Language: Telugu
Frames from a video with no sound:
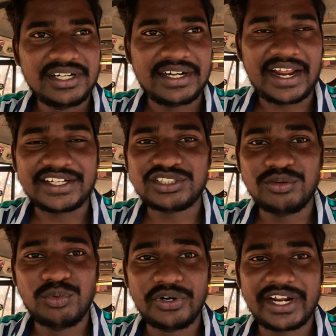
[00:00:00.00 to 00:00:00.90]
ఈ
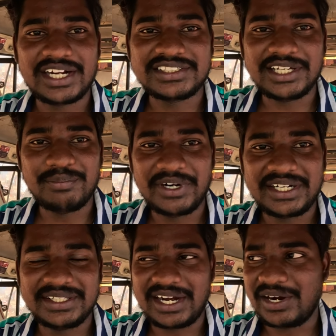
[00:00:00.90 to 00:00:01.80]
ట్యాక్సీలు మూడు గంటల సేపు
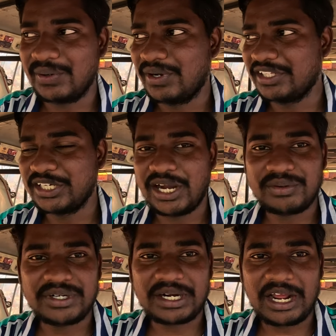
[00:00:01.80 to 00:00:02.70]
పట్టింది రావడం అది
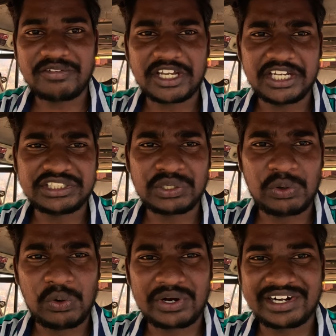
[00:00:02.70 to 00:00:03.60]
కాకుండా ట్రాఫిక్ అయితే
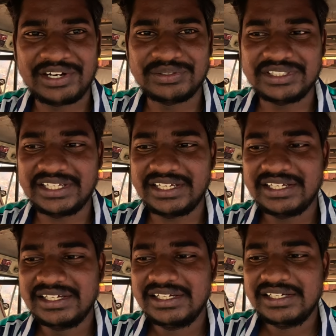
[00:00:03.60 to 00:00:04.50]
ఘోరంగా ఉంది
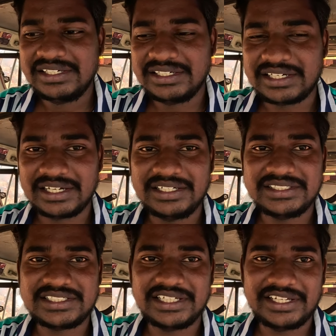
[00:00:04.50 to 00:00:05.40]
ఇక్కడి
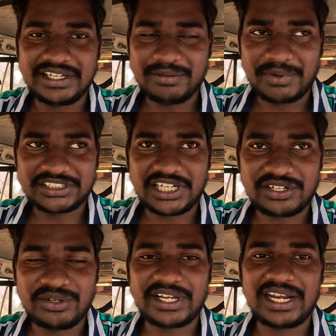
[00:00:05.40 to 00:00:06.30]
నుంచి
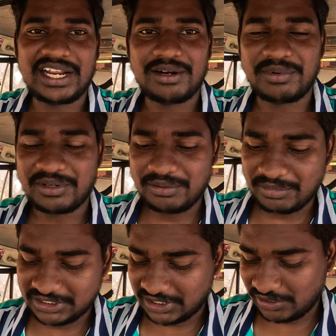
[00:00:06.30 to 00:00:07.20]
మసాకోకి వెళ్ళాలి మనం
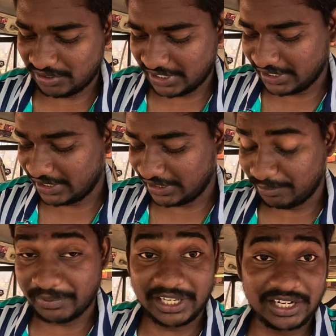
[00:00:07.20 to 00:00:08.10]
మసాకోనే ఏంటది
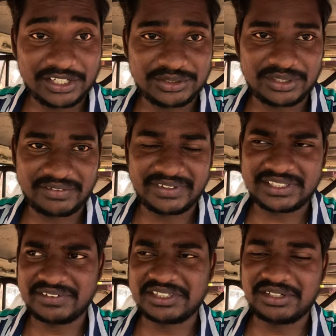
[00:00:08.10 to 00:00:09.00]
ఆ పేర్లు కూడా చూడండి
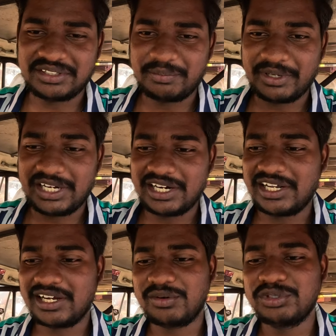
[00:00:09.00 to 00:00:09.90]
వింత వింతగా ఉంది పేర్లు
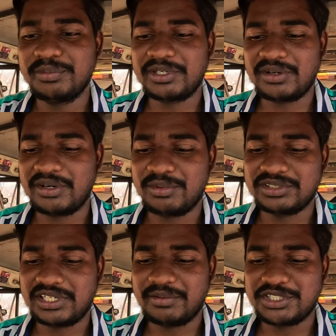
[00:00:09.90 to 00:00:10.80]
కూడా గుర్తుపెట్టుకోవాలని
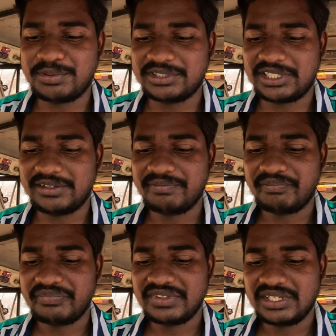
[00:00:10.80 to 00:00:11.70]
పోతున్నా మర్చిపోతున్నాం
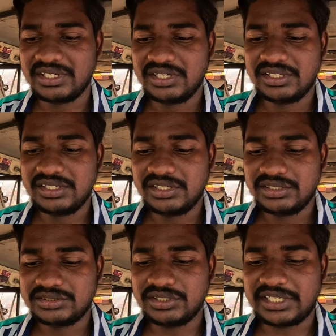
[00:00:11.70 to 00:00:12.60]

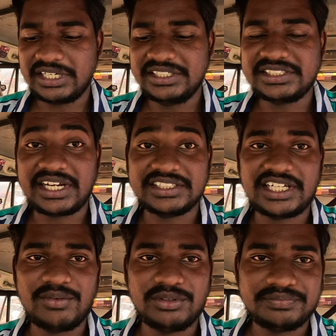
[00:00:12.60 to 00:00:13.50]
సో ఇక్కడి నుంచి
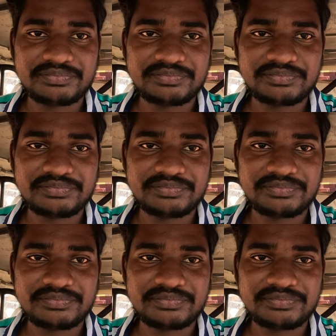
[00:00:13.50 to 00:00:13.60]
కసావో